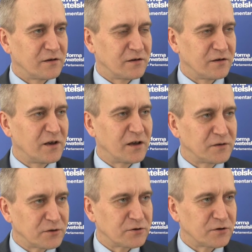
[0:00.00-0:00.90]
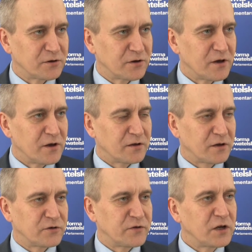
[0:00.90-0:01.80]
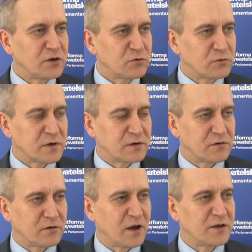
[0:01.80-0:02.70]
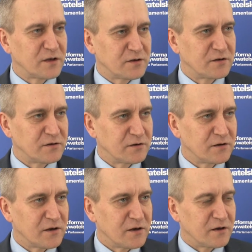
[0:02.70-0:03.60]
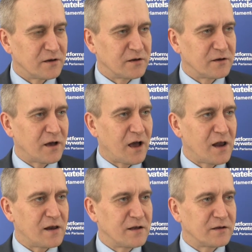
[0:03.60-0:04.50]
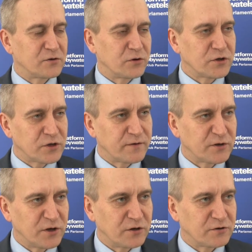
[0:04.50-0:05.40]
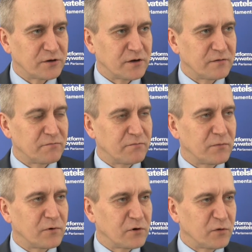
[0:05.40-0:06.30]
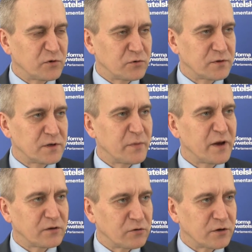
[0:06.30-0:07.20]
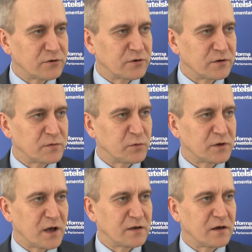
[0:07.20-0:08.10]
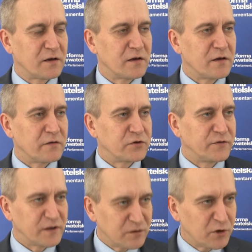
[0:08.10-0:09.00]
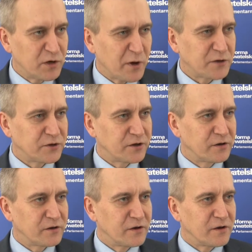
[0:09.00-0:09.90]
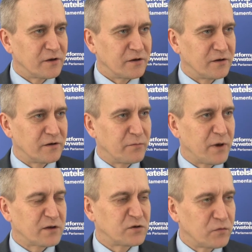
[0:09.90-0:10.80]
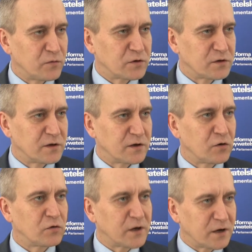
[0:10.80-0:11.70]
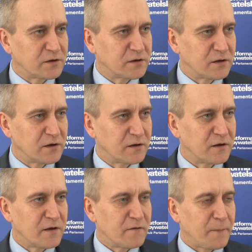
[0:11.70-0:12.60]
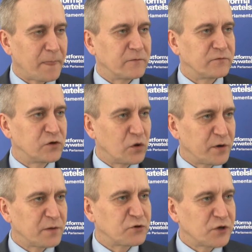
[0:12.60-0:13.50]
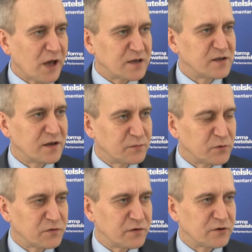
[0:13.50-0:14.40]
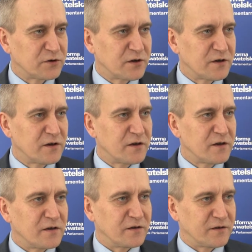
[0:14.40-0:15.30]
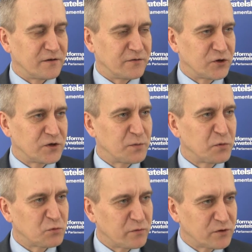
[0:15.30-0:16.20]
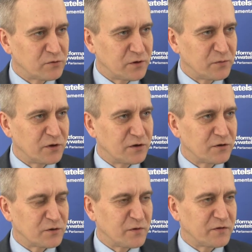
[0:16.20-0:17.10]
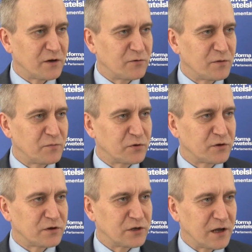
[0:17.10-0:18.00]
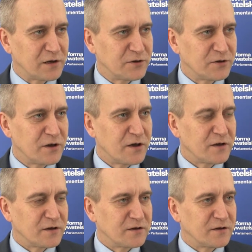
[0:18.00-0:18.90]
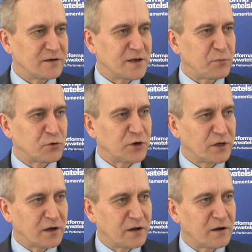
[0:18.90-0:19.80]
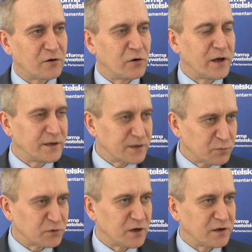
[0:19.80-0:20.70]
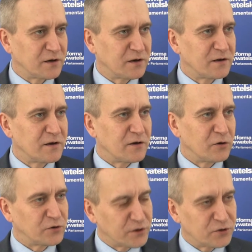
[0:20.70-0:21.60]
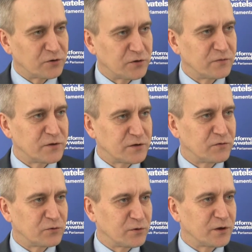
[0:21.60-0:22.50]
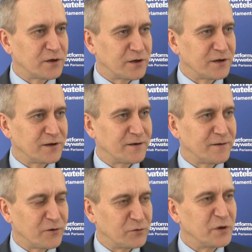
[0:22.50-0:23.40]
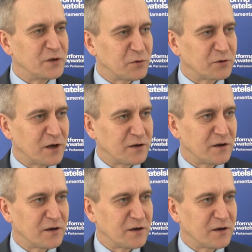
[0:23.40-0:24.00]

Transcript: y, gigantyczny. Także wielki sukces organizacyjny. Y, ale co jeszcze ważniejsze, ogromny sukces merytoryczny. Spotkania w świetnym klimacie, y, bardzo owocne, konkretne, w dobrej, przyjaznej atmosferze. E, wszyscy posłowie, z którymi rozmawiałem, podkreślali e, zaproszenia na kolejne spotkania od tych środowisk, w których e, odbyli spotkania.